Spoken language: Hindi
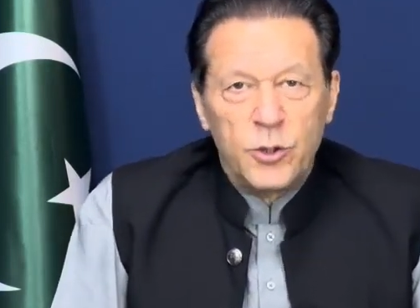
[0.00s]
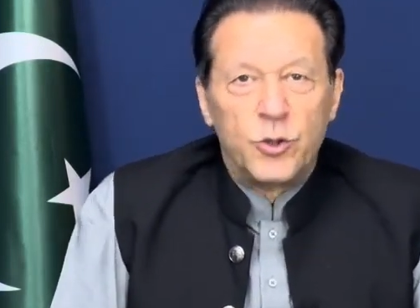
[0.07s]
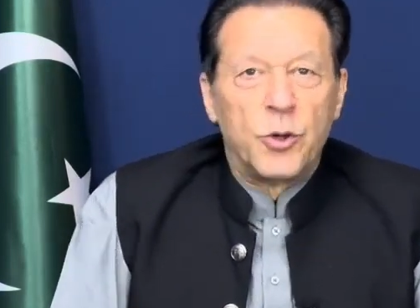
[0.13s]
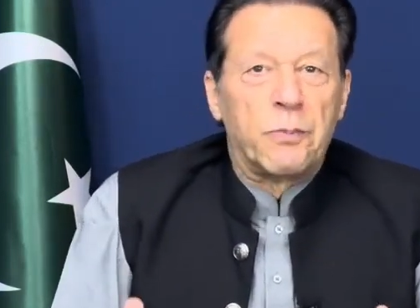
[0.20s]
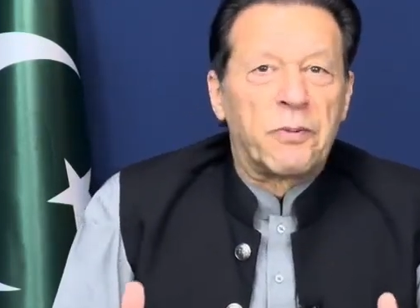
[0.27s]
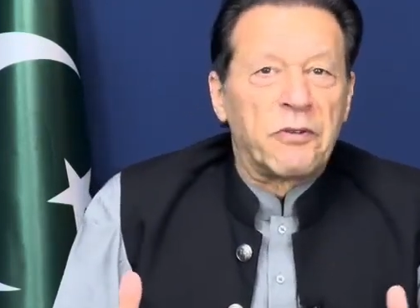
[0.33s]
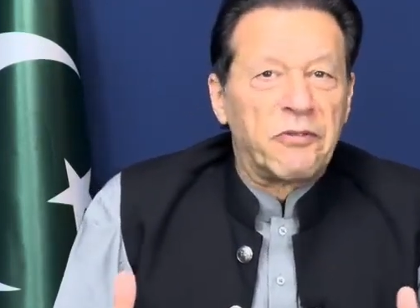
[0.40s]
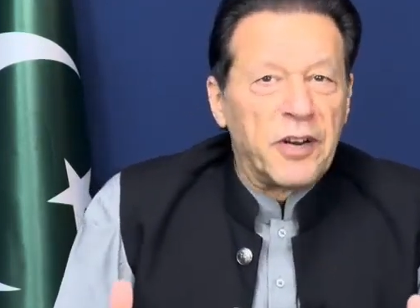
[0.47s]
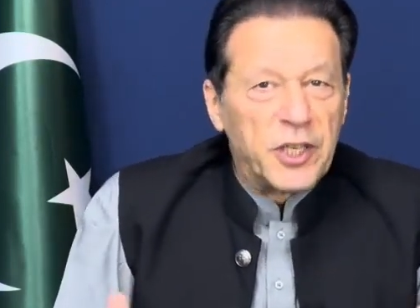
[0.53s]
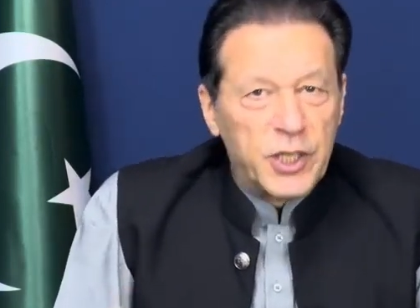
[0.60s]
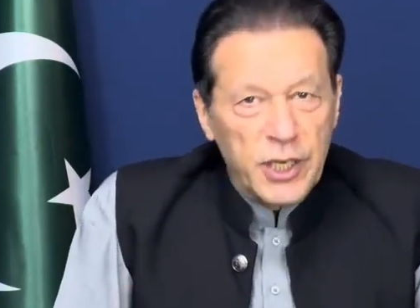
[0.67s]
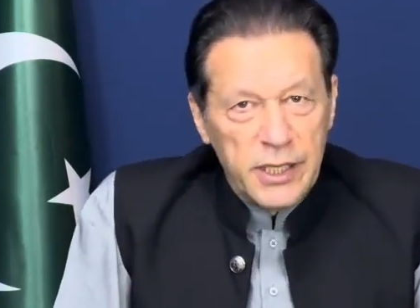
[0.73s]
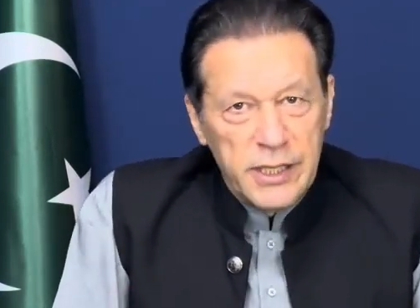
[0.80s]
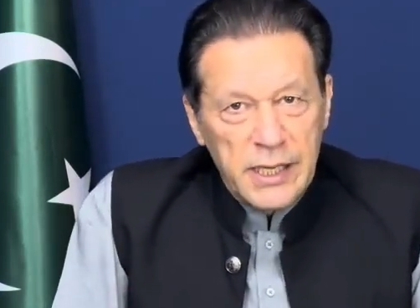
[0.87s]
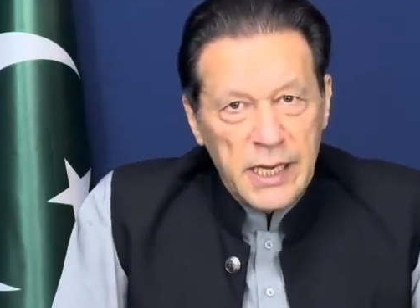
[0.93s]
जो
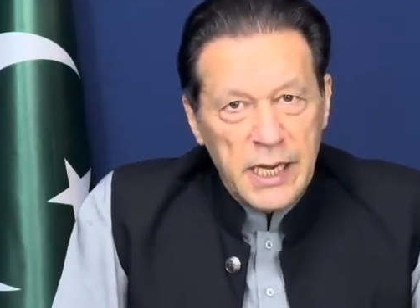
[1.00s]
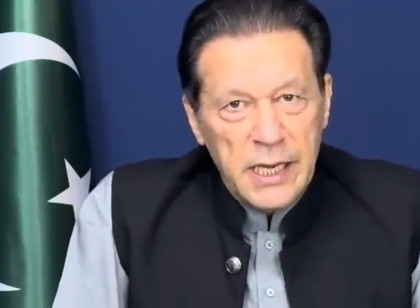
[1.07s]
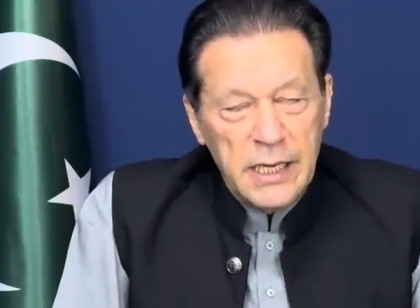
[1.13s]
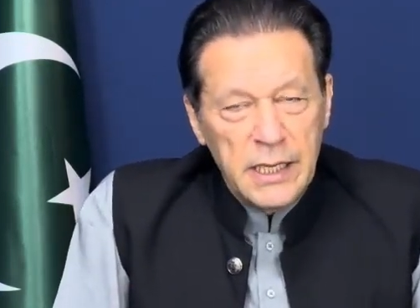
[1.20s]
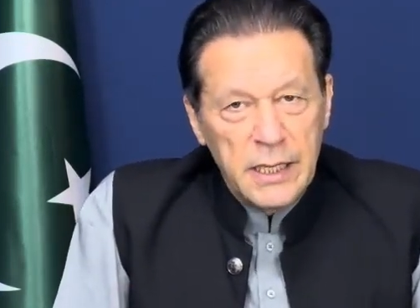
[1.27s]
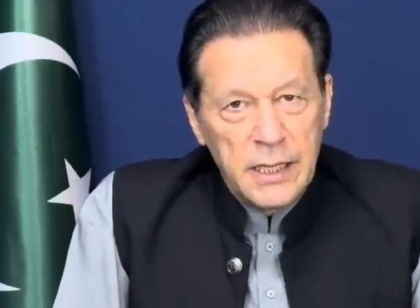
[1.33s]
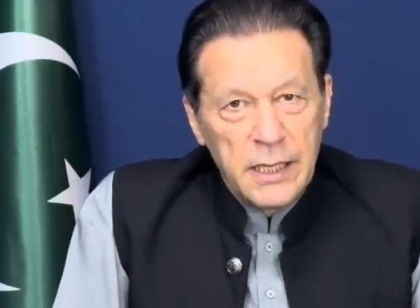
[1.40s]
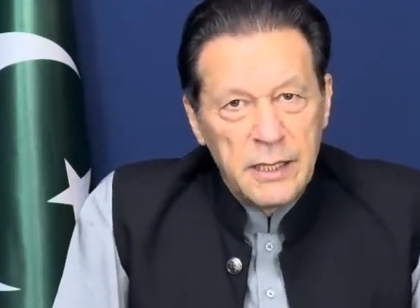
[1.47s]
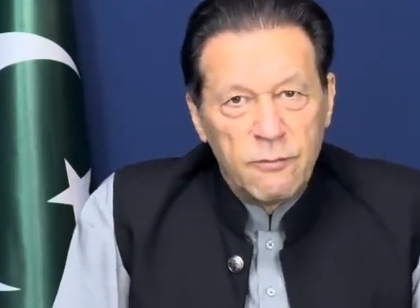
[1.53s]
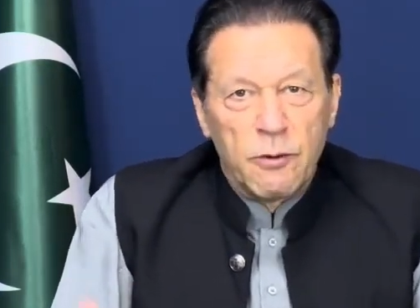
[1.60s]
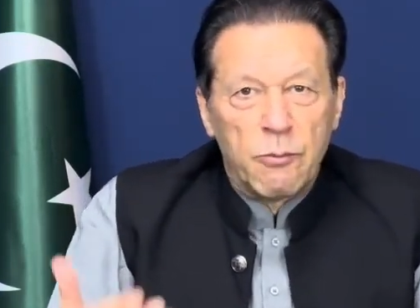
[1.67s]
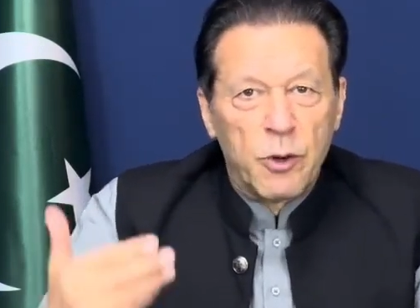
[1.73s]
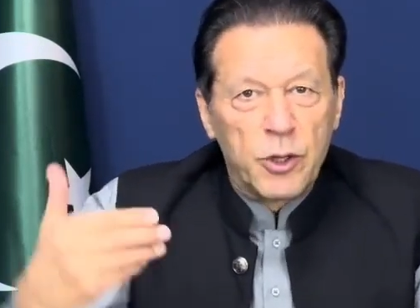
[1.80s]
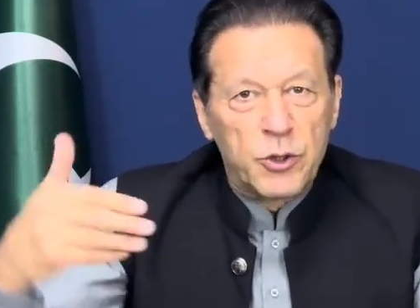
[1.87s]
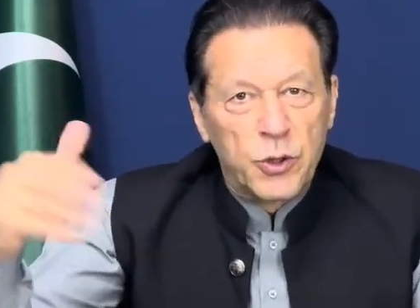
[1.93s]
प्रोफेशनल्स हैं वो
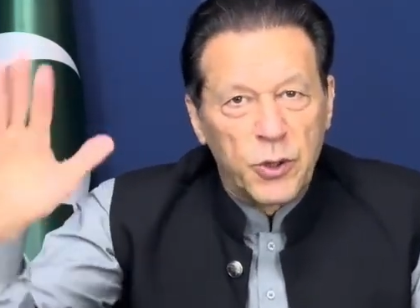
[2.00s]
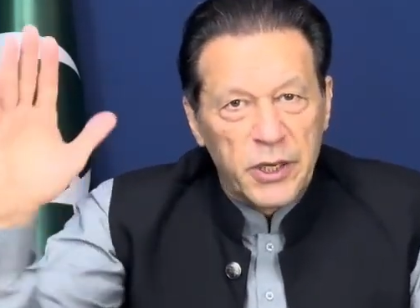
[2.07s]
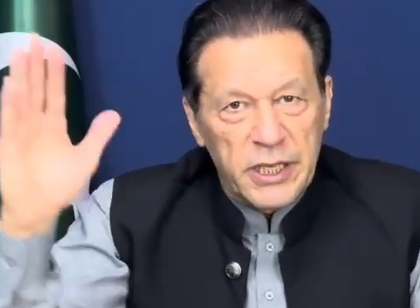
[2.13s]
मुल्क छोड़